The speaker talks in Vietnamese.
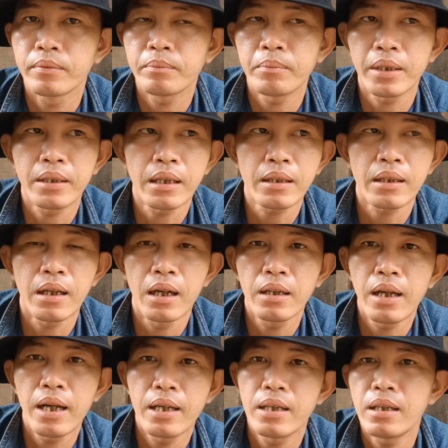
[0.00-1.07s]
mà ở
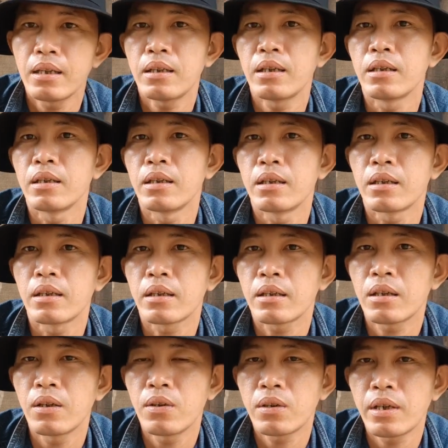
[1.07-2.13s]
đây thì
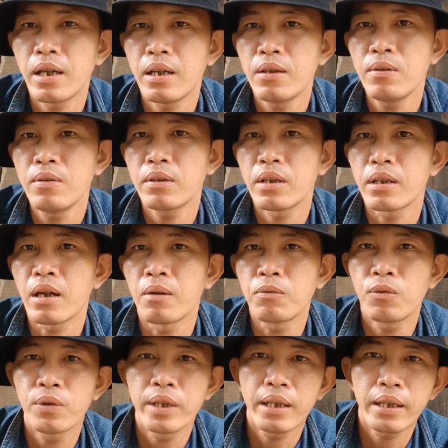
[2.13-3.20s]
con cháu thì không
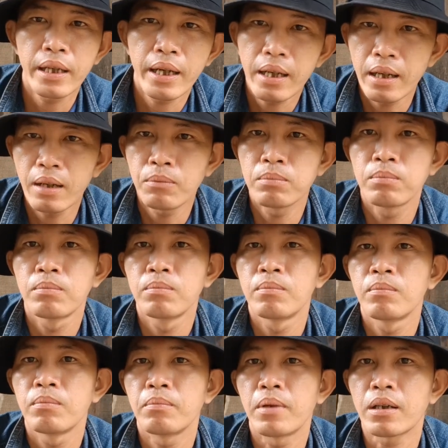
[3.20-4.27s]
khuyên ngăn ông
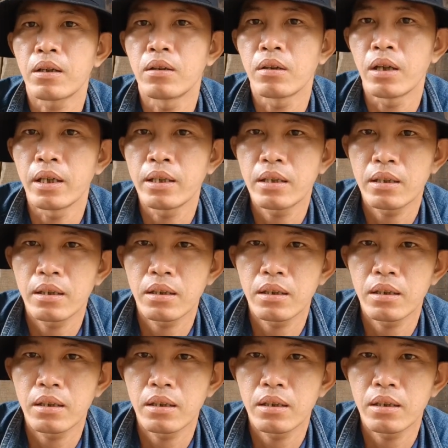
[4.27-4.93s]
mà còn lại